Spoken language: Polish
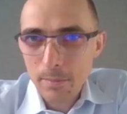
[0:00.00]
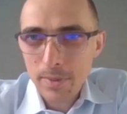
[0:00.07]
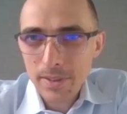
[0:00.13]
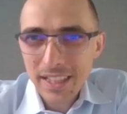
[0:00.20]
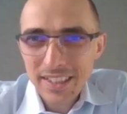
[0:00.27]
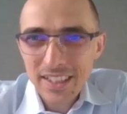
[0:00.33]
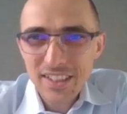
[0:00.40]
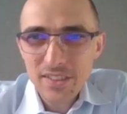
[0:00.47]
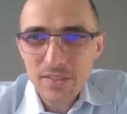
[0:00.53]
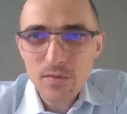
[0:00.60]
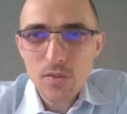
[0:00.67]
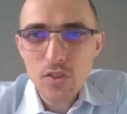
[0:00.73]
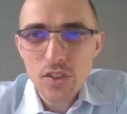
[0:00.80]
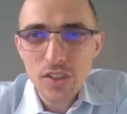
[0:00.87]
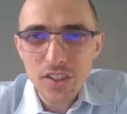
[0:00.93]
Pytanie,
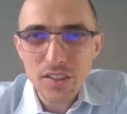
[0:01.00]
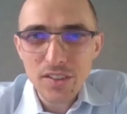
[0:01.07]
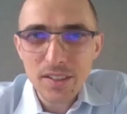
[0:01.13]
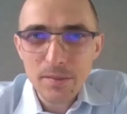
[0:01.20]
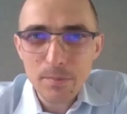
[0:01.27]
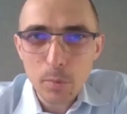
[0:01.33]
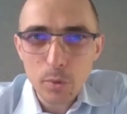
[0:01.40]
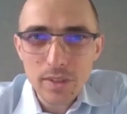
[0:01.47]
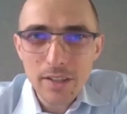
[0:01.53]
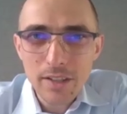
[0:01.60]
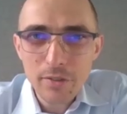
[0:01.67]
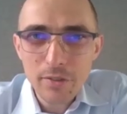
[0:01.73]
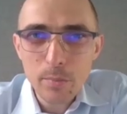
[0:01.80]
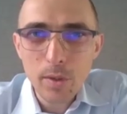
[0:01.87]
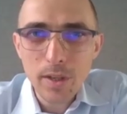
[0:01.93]
czy
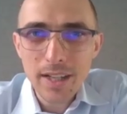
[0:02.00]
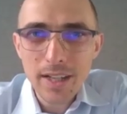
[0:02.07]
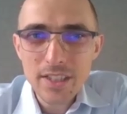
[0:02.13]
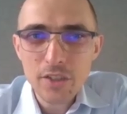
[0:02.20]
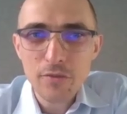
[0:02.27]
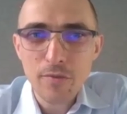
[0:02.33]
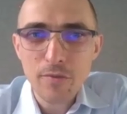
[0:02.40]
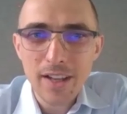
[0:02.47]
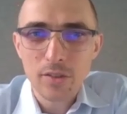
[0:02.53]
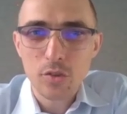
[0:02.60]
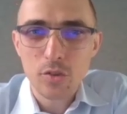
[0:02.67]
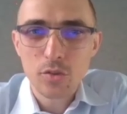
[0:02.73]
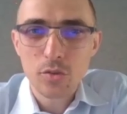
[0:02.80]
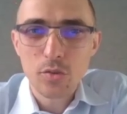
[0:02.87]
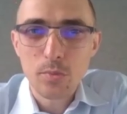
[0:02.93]
potrafi pokazać
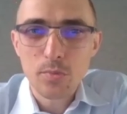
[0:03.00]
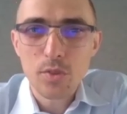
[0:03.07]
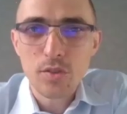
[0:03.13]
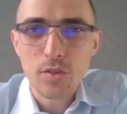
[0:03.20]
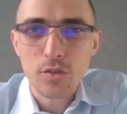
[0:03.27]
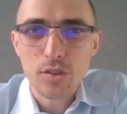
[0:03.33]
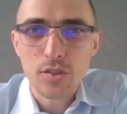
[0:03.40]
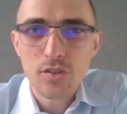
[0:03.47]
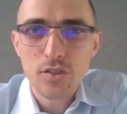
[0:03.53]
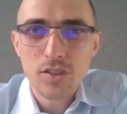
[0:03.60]
wartość, którą przynosi,